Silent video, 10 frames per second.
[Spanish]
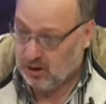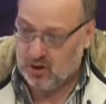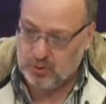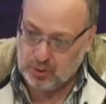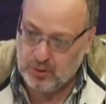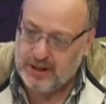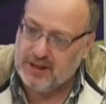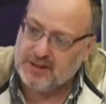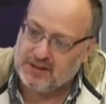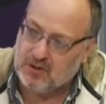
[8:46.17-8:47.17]
Como tú bien
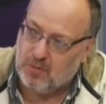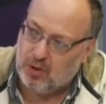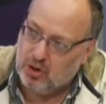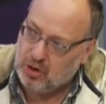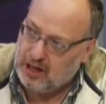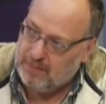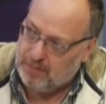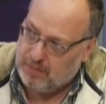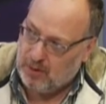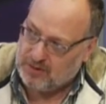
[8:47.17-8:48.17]
dices, como no toda la
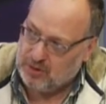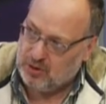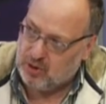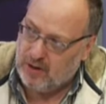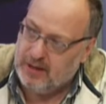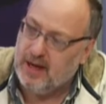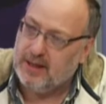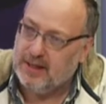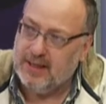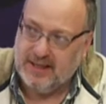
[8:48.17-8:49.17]
población todavía
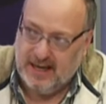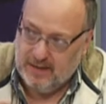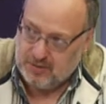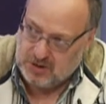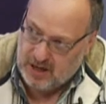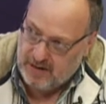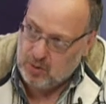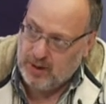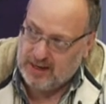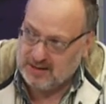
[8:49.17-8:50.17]
tiene la posibilidad de
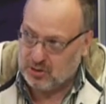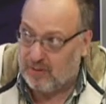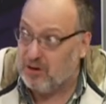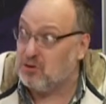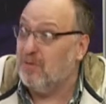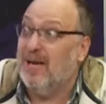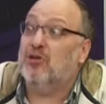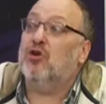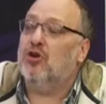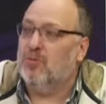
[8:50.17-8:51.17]
vacunarse, todavía no es
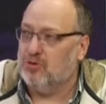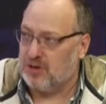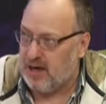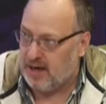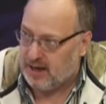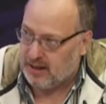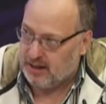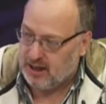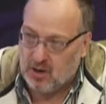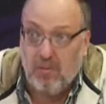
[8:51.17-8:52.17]
obligatorio mostrar el
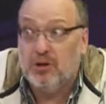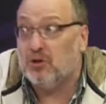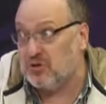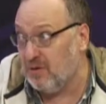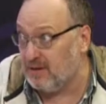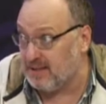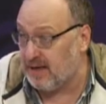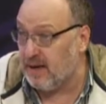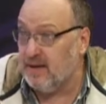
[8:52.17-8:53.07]
carnet. En un momento sí va a ser.